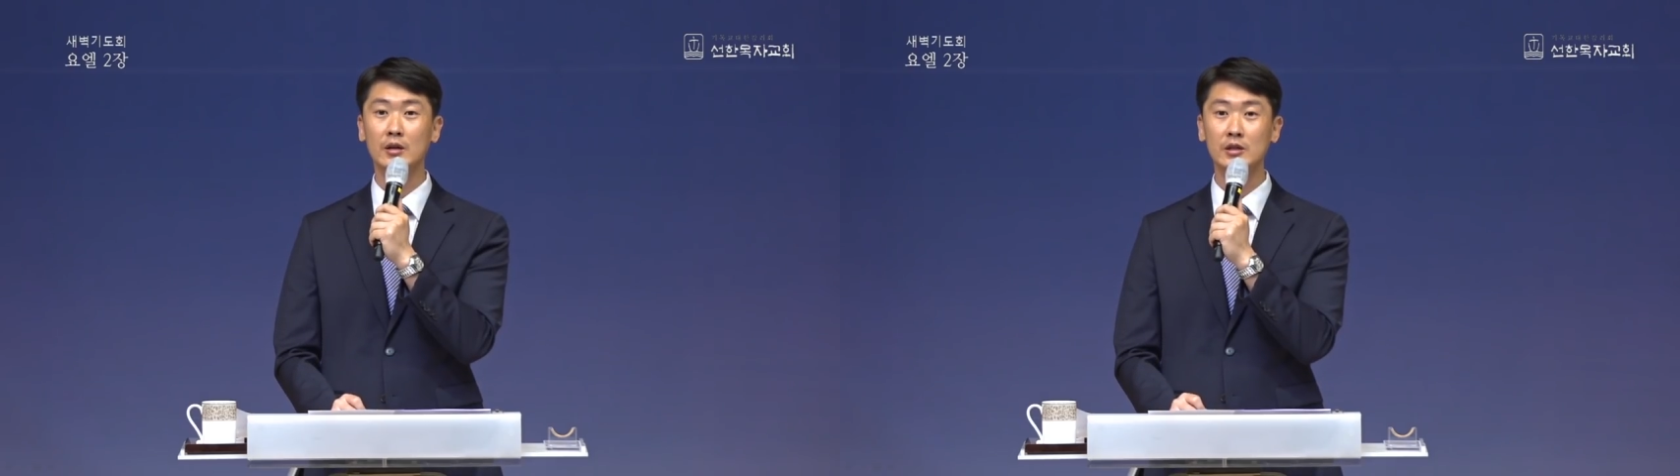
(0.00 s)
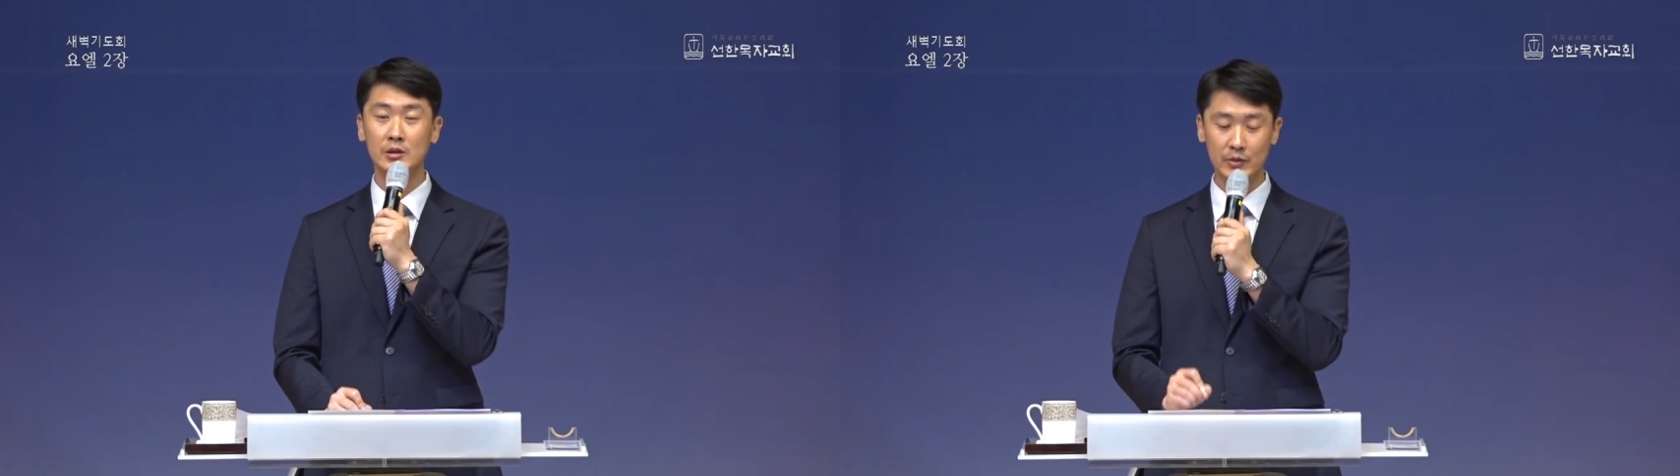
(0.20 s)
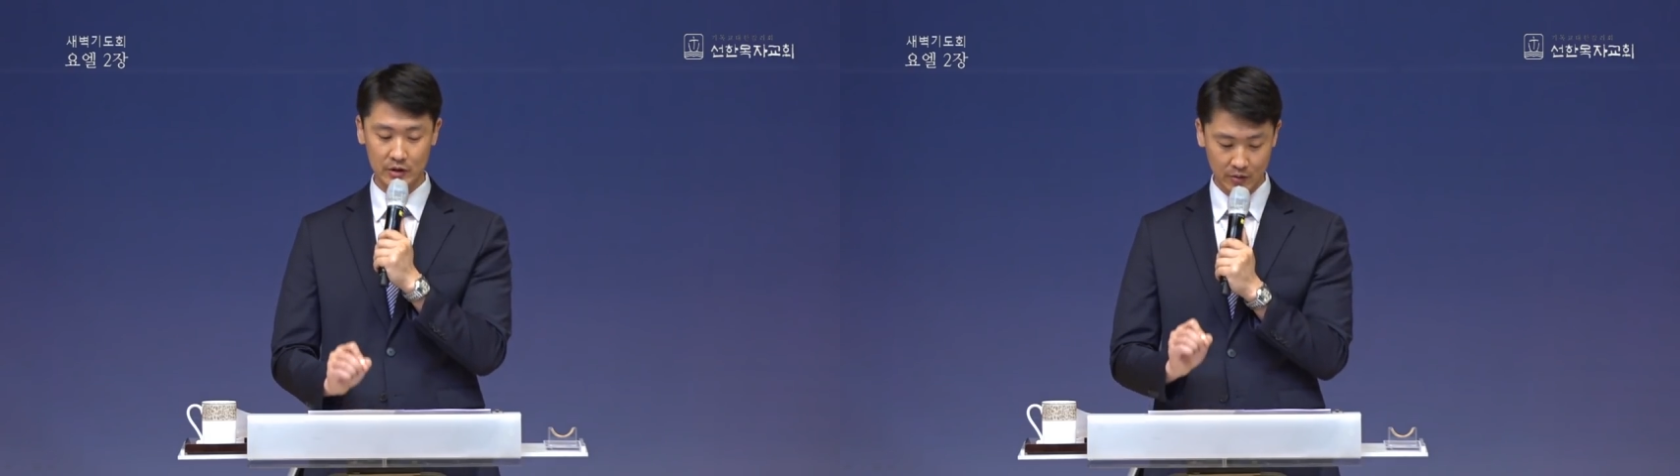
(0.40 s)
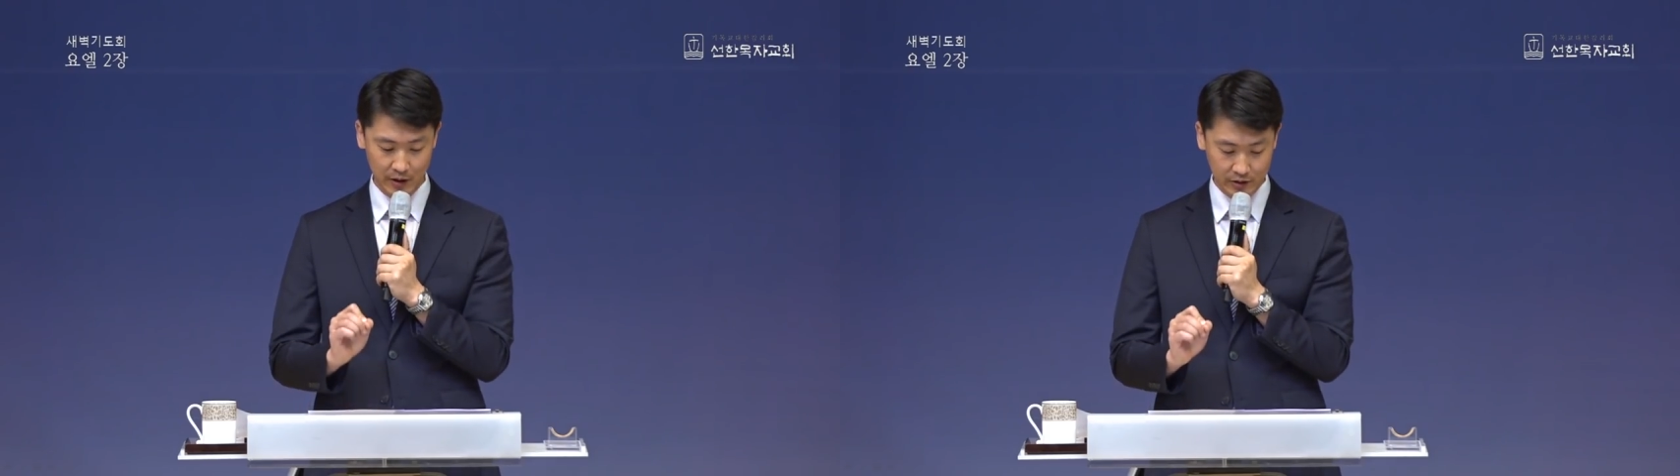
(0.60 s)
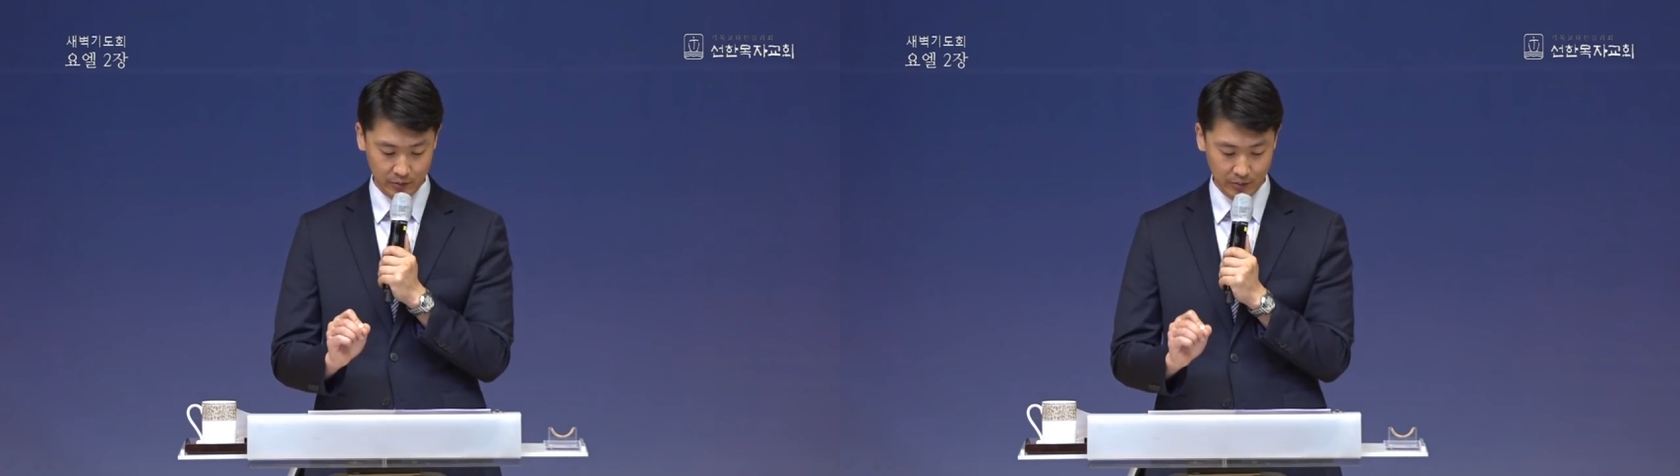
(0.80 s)
12절
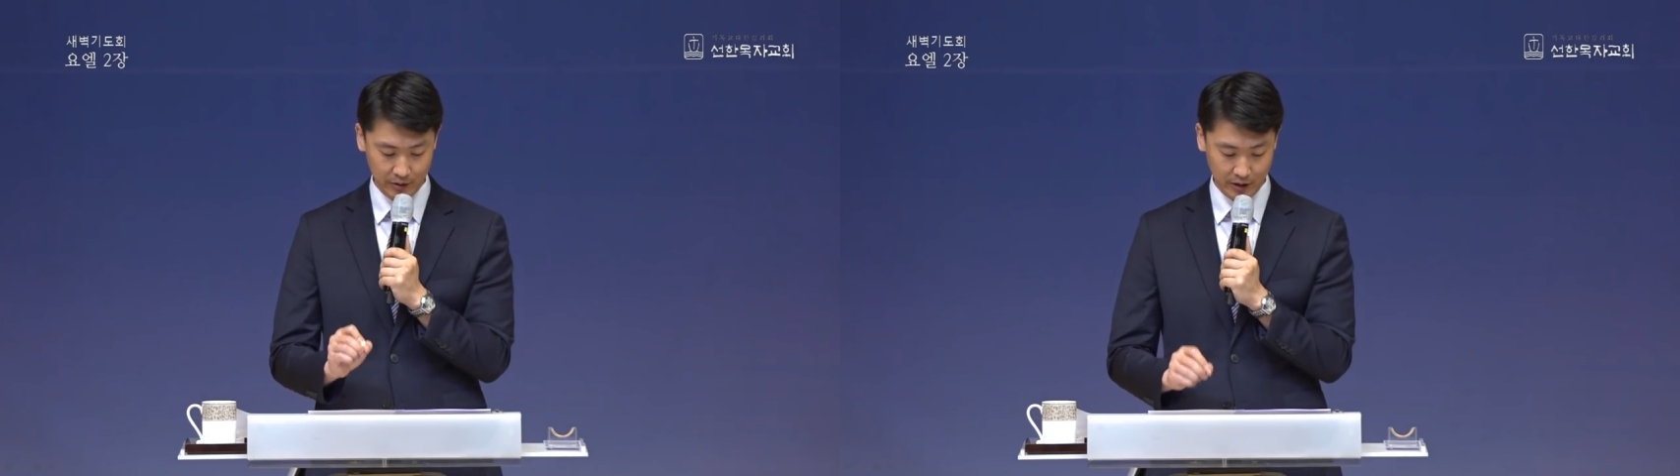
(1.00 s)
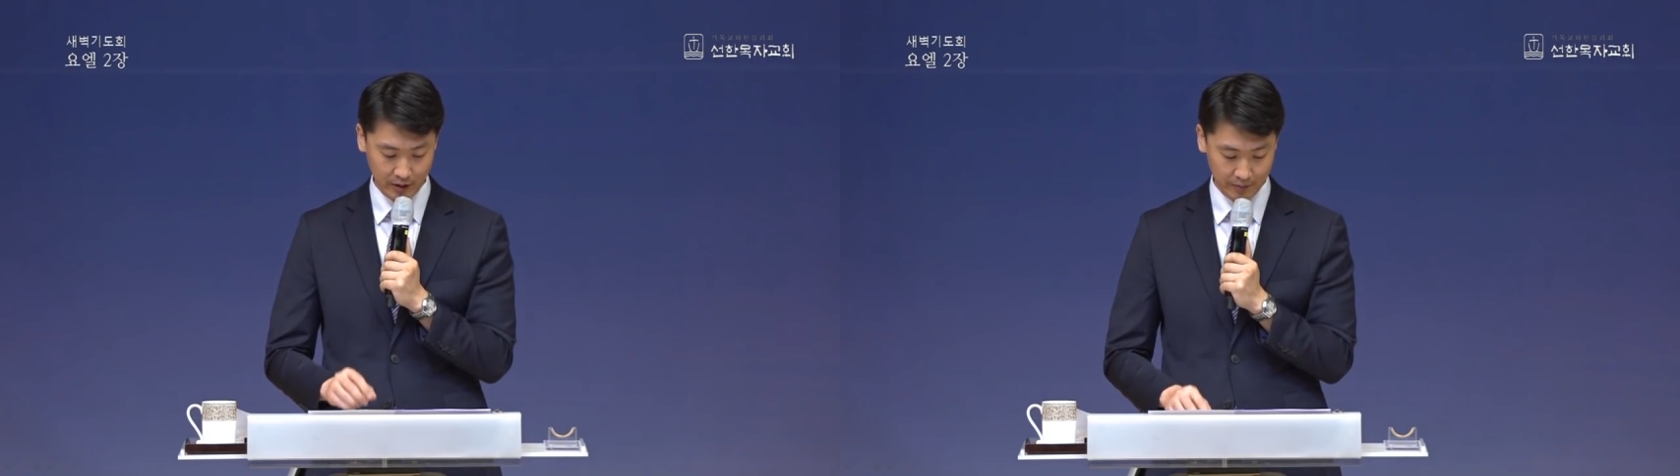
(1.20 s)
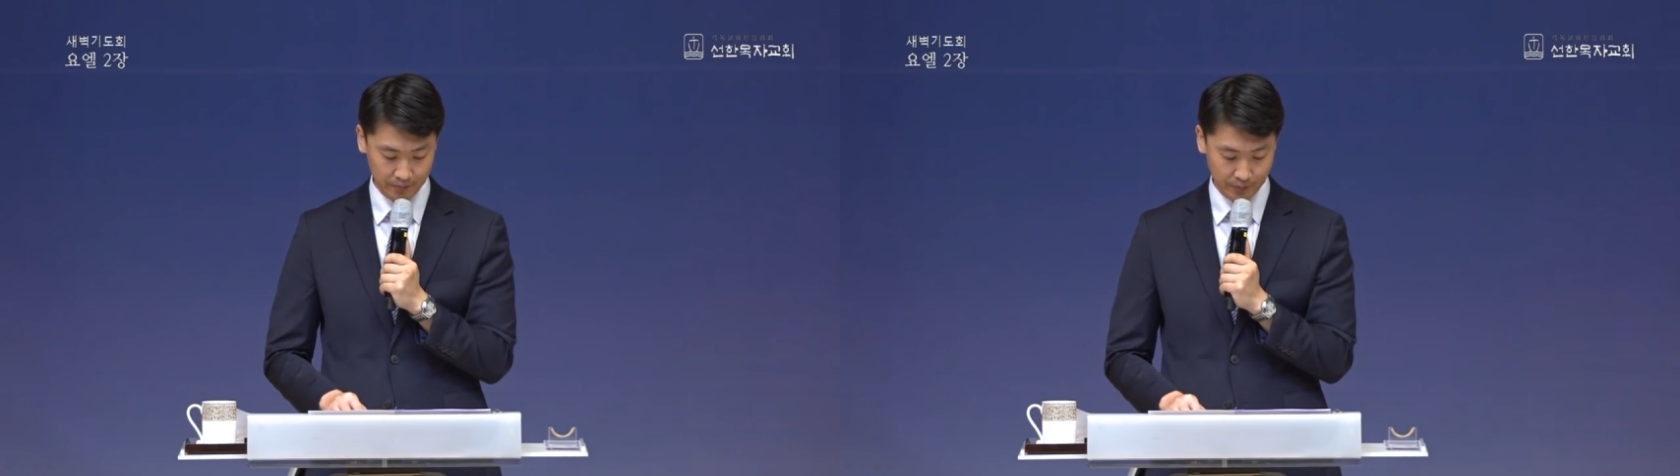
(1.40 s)
말씀입니다.